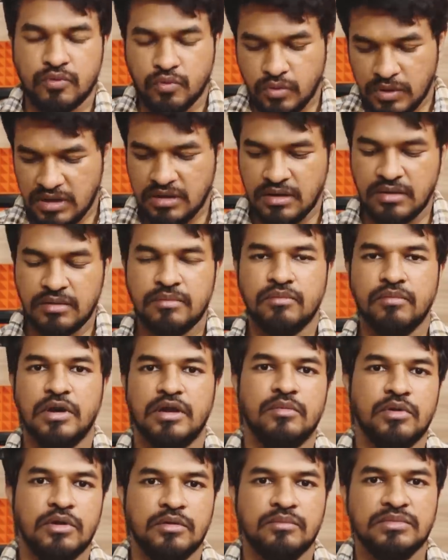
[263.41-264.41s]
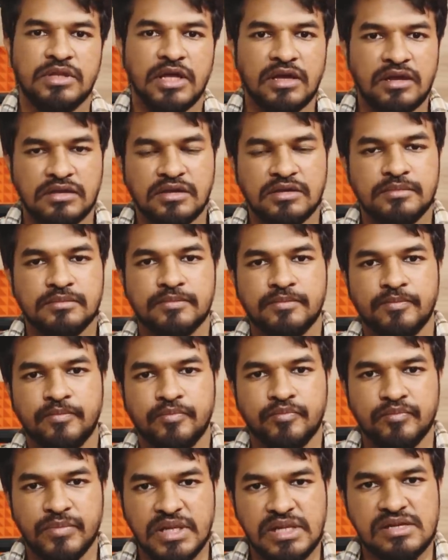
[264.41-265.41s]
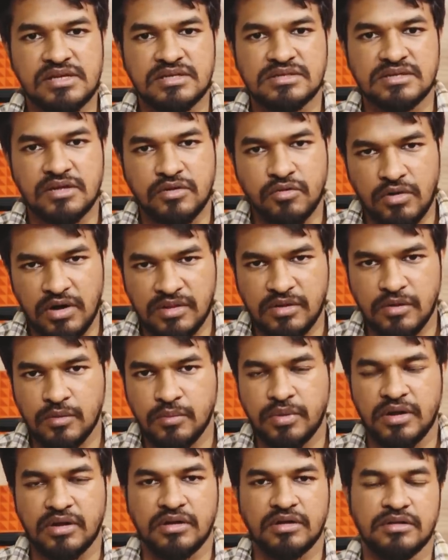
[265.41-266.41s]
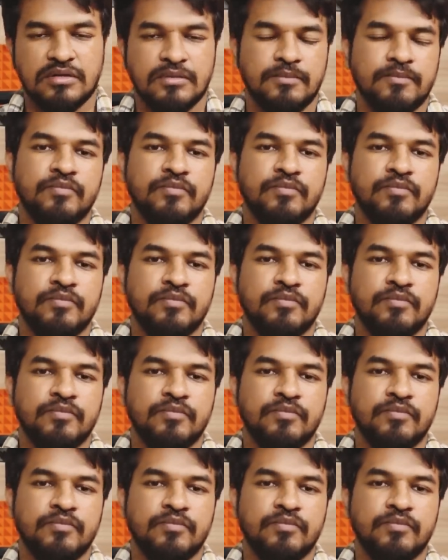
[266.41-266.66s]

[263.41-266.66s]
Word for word: உடல் மறுபடியும் தேருது பில்கிஸ்க்கு குழந்தையும் பிறக்குது